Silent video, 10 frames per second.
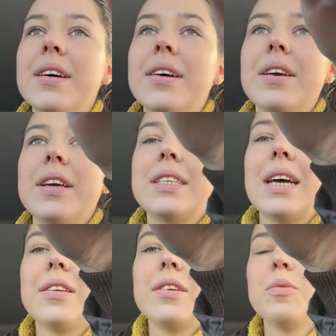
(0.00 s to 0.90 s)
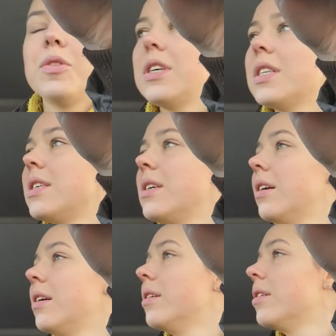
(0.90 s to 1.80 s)
okay, ich dachte, ich müsste jetzt hier
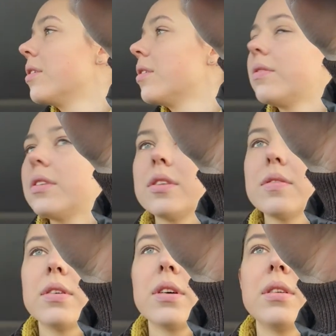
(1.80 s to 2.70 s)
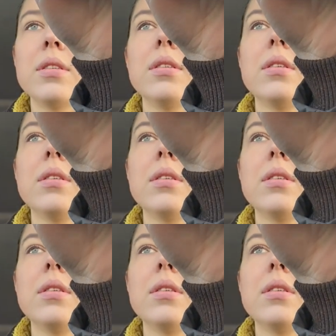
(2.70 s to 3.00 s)
äh, rückwärts fahren.